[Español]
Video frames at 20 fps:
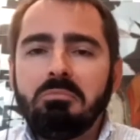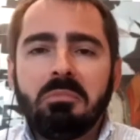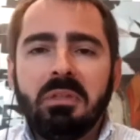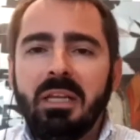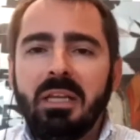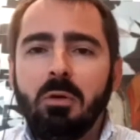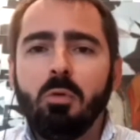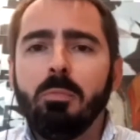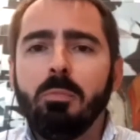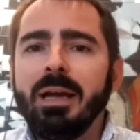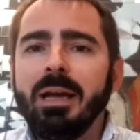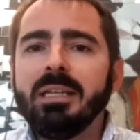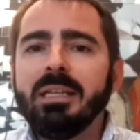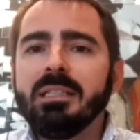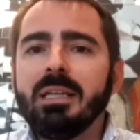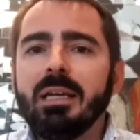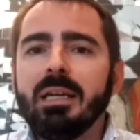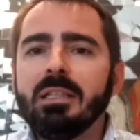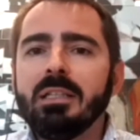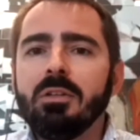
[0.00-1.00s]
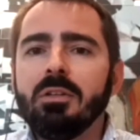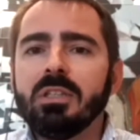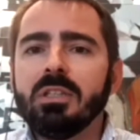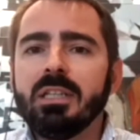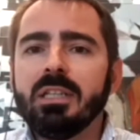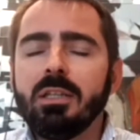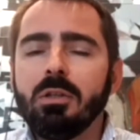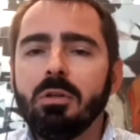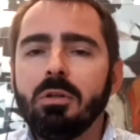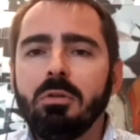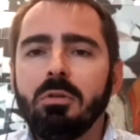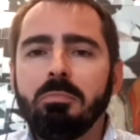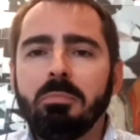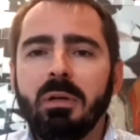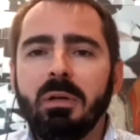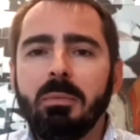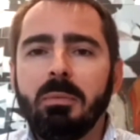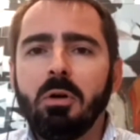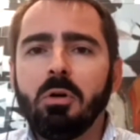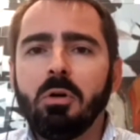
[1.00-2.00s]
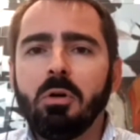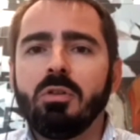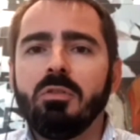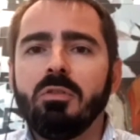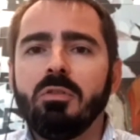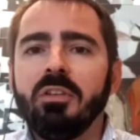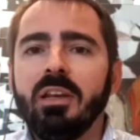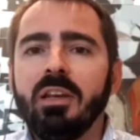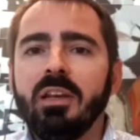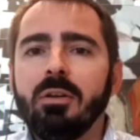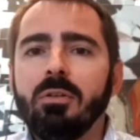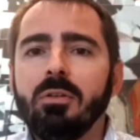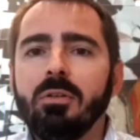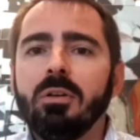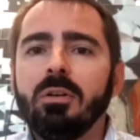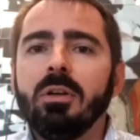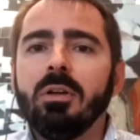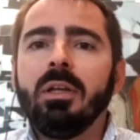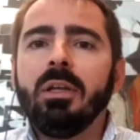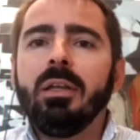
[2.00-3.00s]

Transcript: Ningún país ha sido exento. Primero nos confinaron